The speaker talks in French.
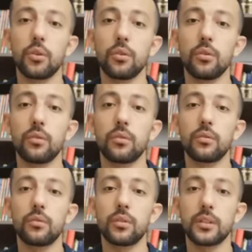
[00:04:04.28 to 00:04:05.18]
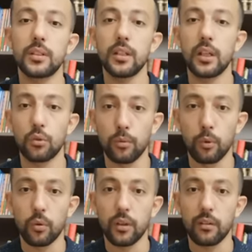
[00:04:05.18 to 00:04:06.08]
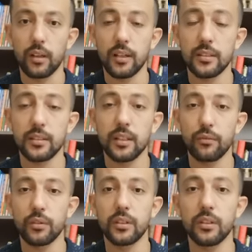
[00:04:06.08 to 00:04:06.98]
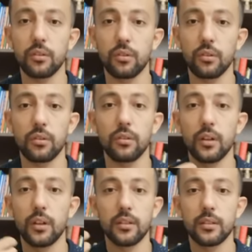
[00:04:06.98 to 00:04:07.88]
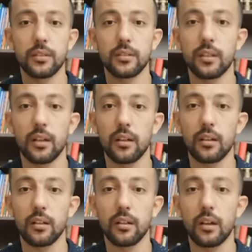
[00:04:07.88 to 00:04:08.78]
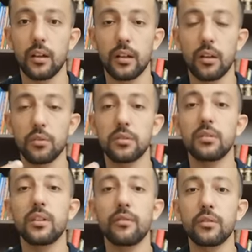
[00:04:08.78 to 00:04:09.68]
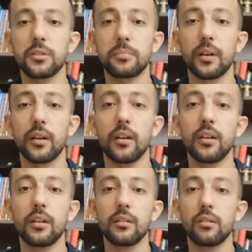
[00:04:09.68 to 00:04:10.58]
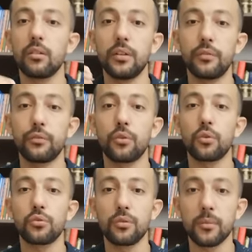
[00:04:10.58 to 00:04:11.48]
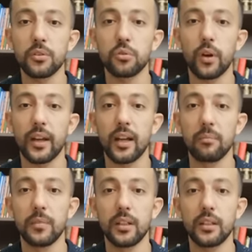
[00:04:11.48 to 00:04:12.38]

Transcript: que s'il y a du bruit en classe, ça veut dire que ça, la, la leçon n'avance pas. Euh, il faut que tout le monde soit calme.